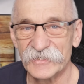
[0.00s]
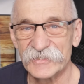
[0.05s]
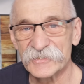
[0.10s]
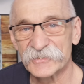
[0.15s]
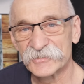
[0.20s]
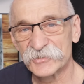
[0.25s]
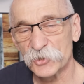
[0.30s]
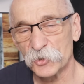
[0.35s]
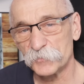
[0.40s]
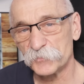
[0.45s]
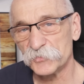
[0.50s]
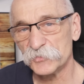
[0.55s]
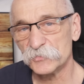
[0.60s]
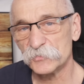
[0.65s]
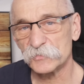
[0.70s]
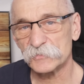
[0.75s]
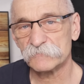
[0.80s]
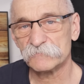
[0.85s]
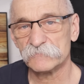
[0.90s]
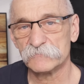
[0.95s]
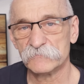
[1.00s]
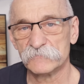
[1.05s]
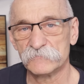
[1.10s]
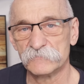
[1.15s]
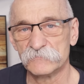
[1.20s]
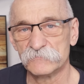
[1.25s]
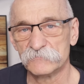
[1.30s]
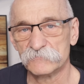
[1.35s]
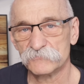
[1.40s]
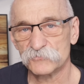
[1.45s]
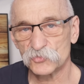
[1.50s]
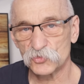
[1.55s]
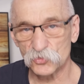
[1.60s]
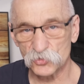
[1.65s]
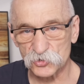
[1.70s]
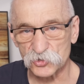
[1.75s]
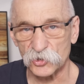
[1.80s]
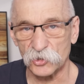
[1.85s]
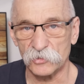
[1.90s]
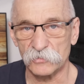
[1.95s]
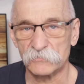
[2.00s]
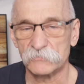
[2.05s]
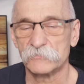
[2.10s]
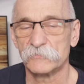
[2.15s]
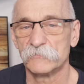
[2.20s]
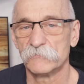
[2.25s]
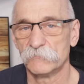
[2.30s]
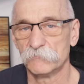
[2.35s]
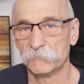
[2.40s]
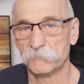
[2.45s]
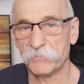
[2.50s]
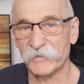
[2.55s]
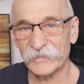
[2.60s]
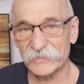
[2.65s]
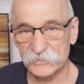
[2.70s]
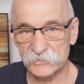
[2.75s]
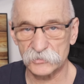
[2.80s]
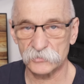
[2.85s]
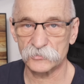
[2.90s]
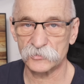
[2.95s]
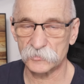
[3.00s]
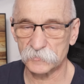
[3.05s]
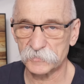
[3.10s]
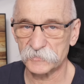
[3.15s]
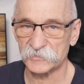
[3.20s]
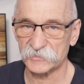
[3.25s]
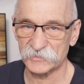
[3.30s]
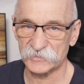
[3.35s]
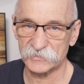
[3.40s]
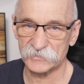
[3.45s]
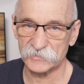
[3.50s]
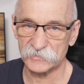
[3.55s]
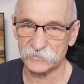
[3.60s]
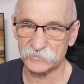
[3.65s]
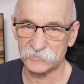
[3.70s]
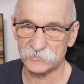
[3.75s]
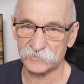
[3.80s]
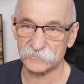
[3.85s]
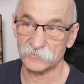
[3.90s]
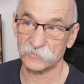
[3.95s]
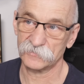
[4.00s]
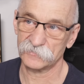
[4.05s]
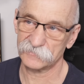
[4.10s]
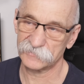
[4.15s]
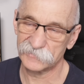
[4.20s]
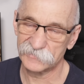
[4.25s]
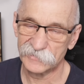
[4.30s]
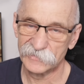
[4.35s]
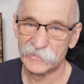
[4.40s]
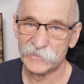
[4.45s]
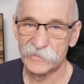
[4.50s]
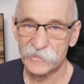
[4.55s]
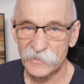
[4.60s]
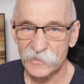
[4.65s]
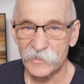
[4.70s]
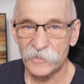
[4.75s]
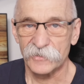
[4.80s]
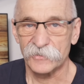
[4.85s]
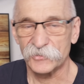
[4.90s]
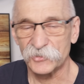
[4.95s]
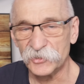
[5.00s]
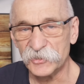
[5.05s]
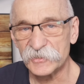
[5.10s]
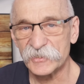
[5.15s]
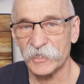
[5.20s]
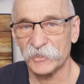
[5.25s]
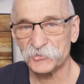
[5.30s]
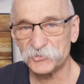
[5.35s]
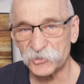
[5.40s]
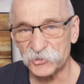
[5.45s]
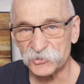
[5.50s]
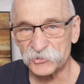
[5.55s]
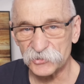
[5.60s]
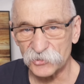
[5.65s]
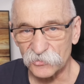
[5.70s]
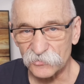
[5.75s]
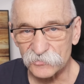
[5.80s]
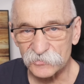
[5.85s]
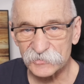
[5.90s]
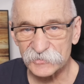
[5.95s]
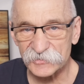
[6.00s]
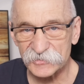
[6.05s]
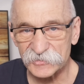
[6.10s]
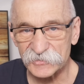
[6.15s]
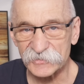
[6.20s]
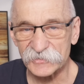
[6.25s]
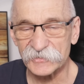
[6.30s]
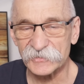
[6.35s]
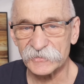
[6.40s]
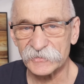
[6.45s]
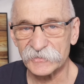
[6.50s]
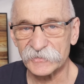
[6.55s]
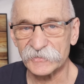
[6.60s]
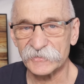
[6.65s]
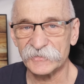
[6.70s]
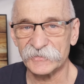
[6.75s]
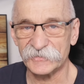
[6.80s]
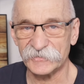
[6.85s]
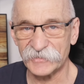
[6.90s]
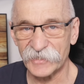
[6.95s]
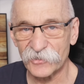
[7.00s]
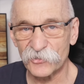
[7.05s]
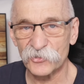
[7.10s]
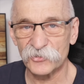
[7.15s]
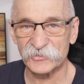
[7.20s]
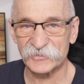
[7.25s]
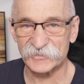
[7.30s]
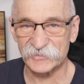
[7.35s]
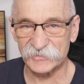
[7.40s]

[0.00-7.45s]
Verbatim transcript: zrobił mm, dużo bardzo dobrych zdjęć. No, kilkadziesiąt y, jego